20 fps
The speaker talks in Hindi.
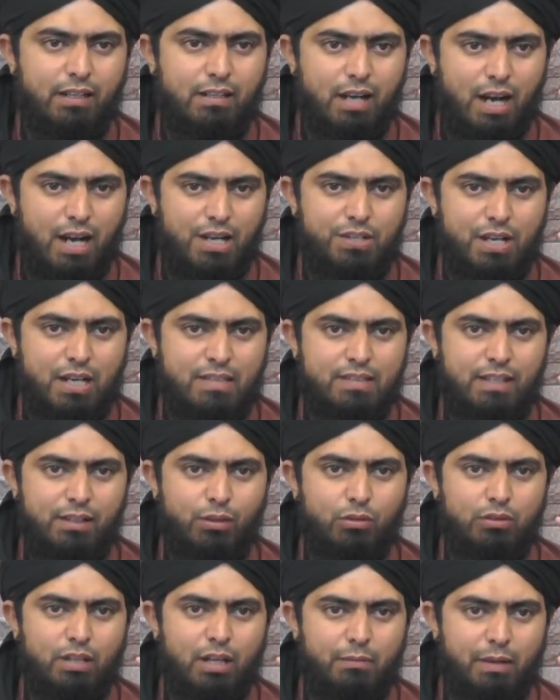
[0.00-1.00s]
काश ऐसा ही
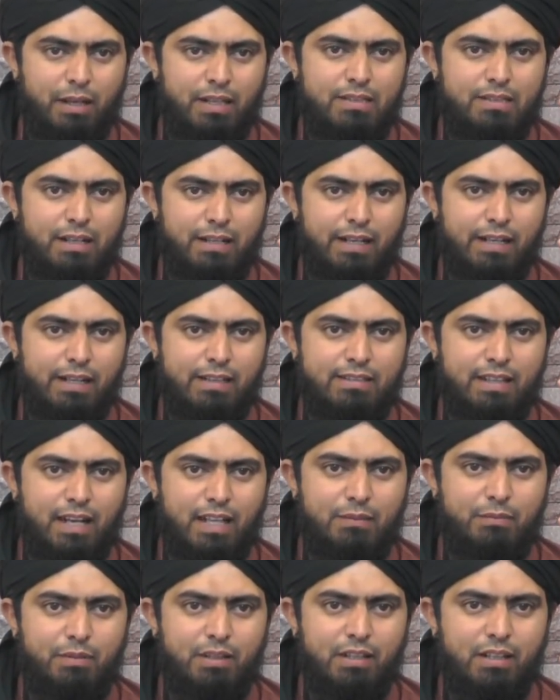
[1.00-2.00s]
होता हमारे झंडे के
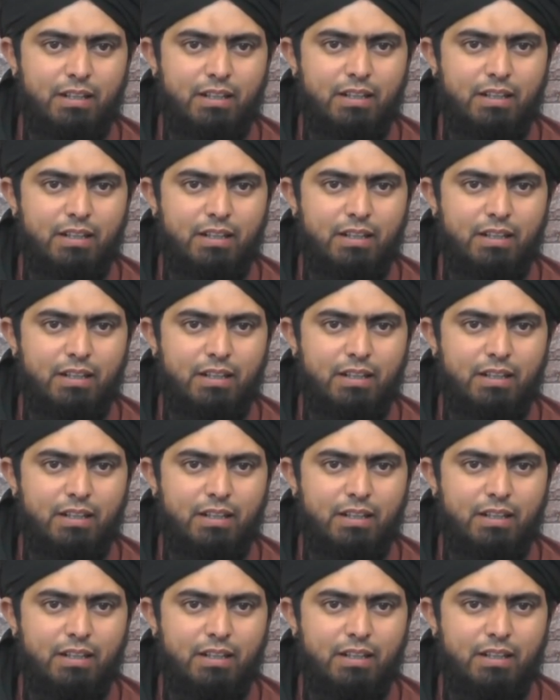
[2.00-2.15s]
साथ भी